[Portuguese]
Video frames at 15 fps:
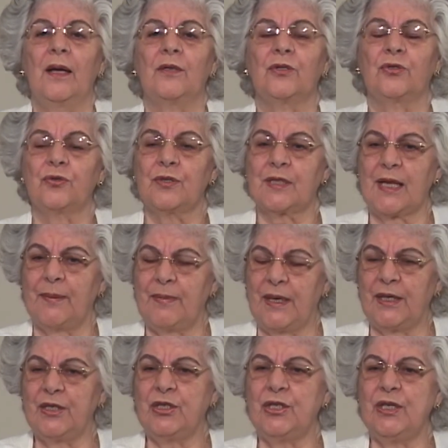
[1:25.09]

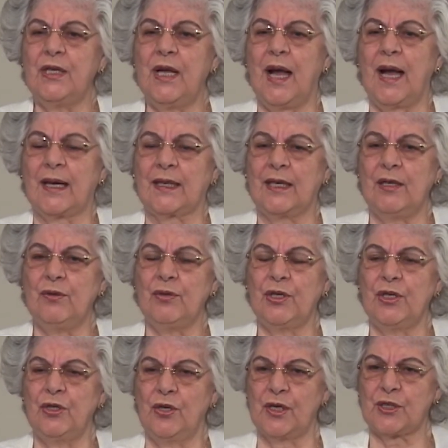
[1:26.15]
justamente aquilo
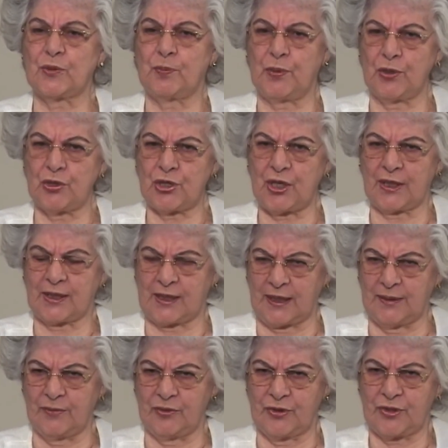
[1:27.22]
que nós
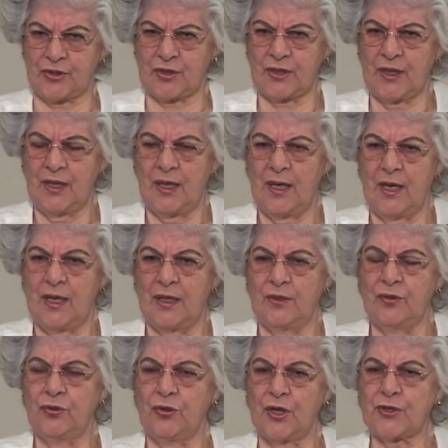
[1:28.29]
projetamos
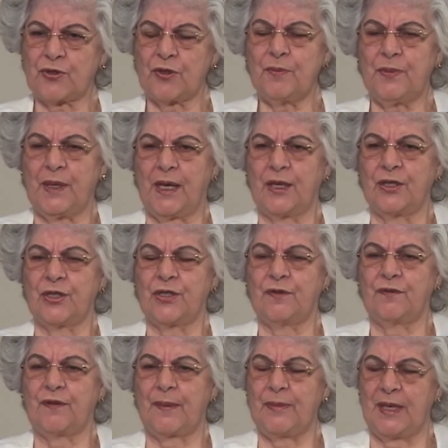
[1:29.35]
no nosso ambiente
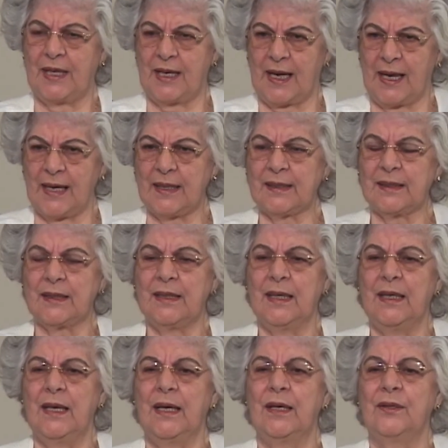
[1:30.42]
familiar,
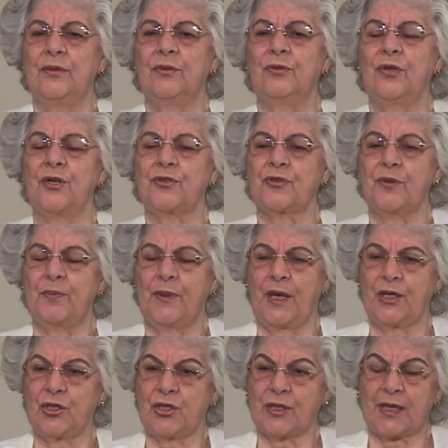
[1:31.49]
no nosso
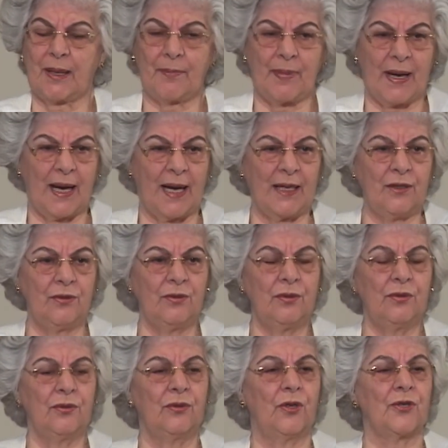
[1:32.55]
ambiente de trabalho,
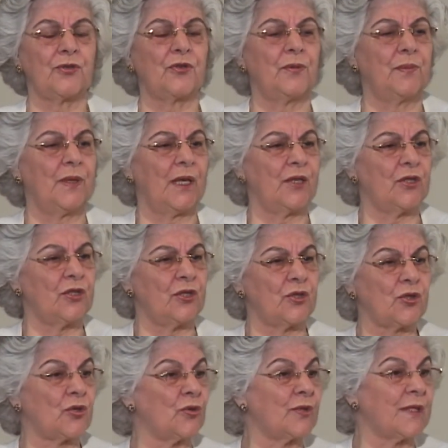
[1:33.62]
nosso ambiente
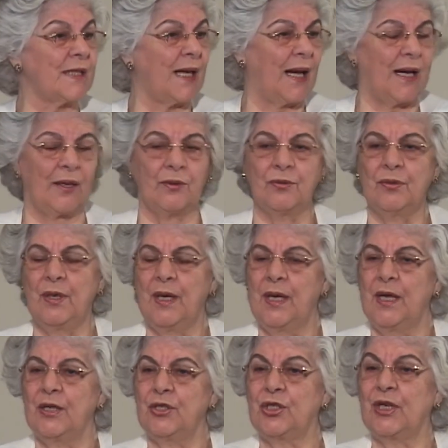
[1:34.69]
social,
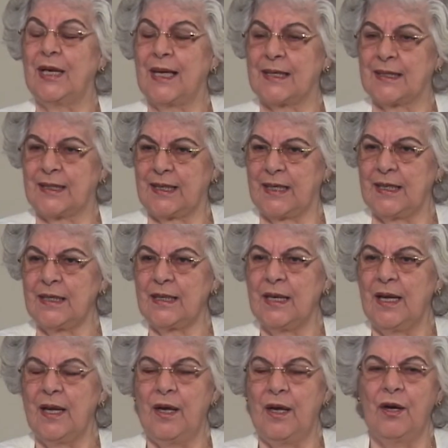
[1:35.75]
de lazer,
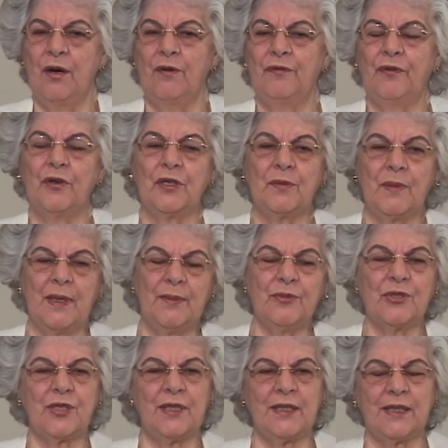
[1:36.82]

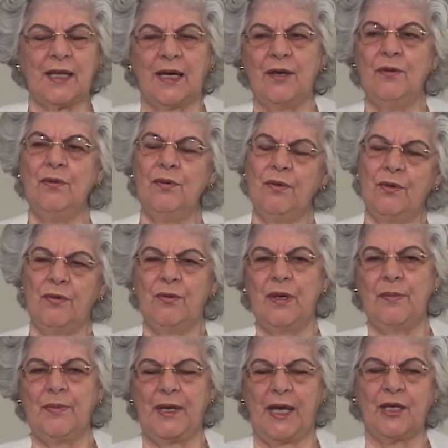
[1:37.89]
formamos então um
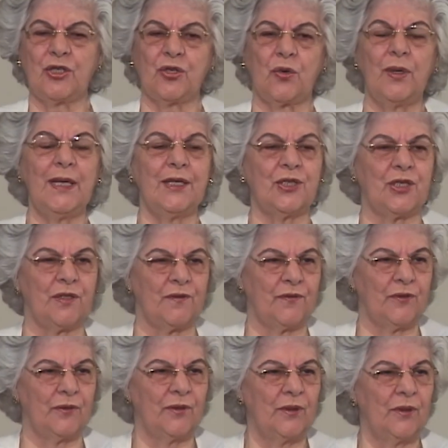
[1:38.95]
ambiente
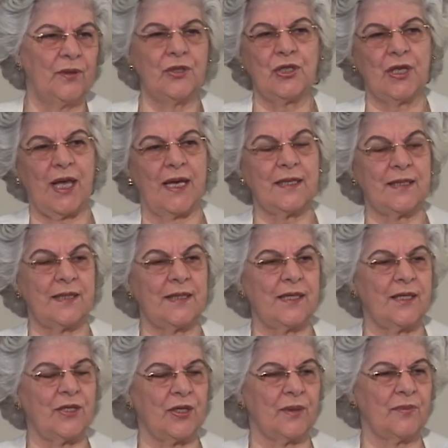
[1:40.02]
coletivo, onde quer que
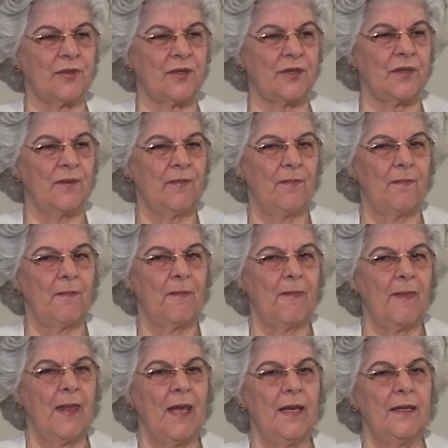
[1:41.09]
estejamos.
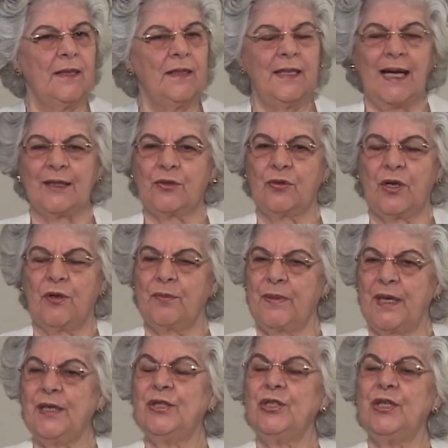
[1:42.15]

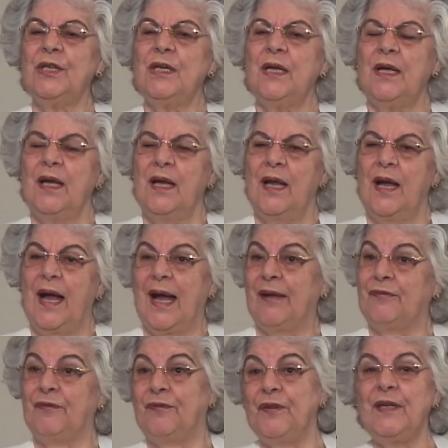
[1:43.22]
Naturalmente, a
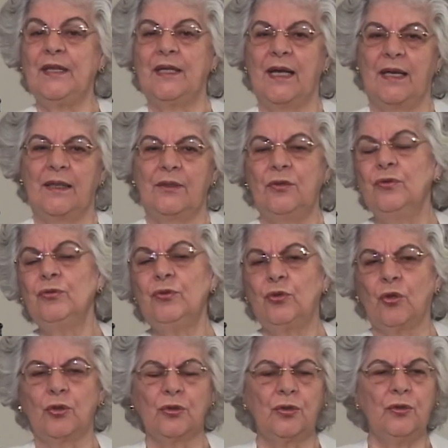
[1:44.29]
vida num
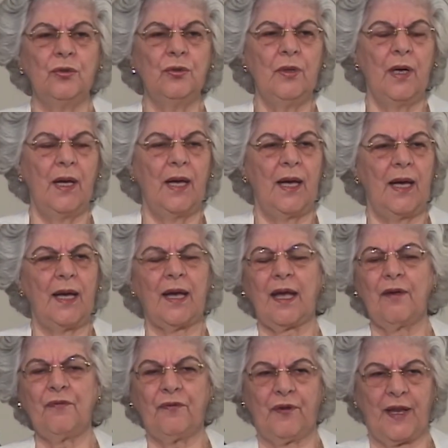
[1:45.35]
todo é
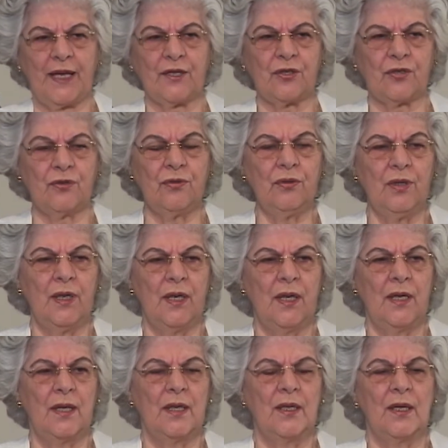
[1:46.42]
reflexo
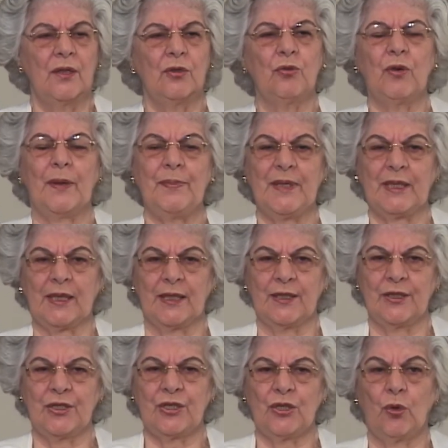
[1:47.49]
do
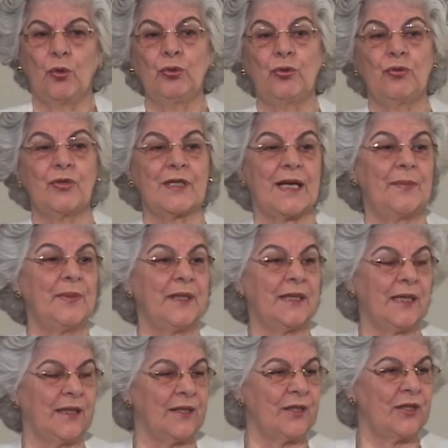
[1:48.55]
habitante ou dos
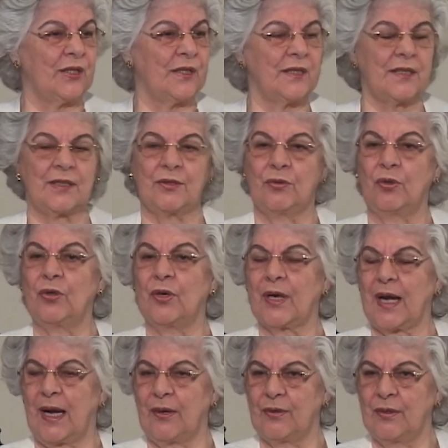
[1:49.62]
habitantes do
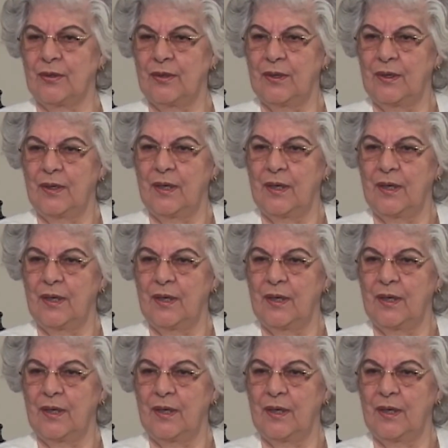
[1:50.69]
local.